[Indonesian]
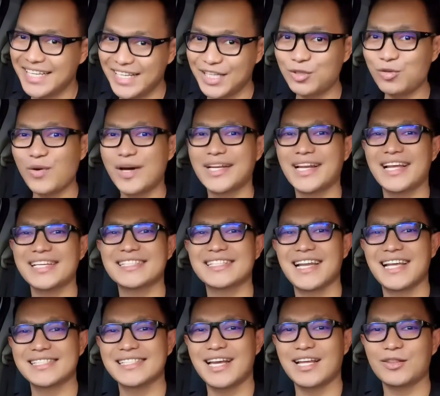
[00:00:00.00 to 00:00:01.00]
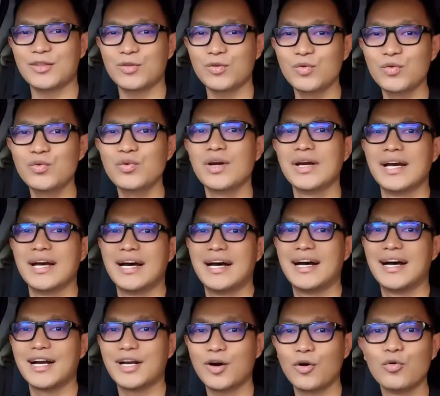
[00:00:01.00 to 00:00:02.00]
itu adalah salah satu
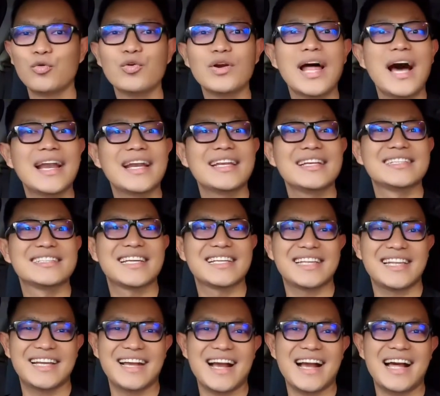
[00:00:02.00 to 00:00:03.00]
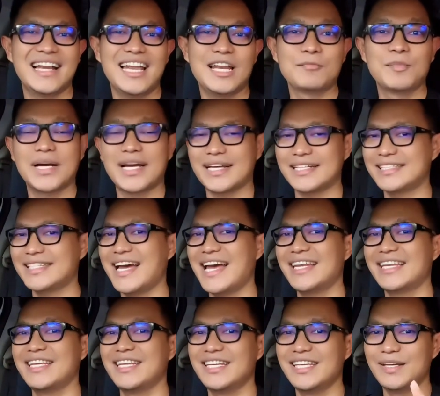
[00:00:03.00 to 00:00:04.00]
uh, keunggulan ketika kalian
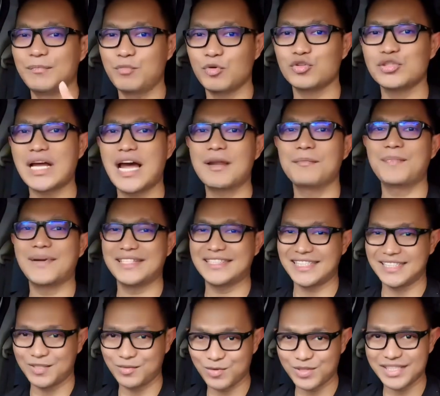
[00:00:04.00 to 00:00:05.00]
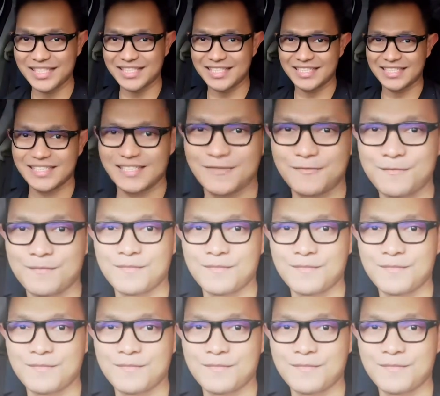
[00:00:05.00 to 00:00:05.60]
bekerja di perusahaan Princess Cruises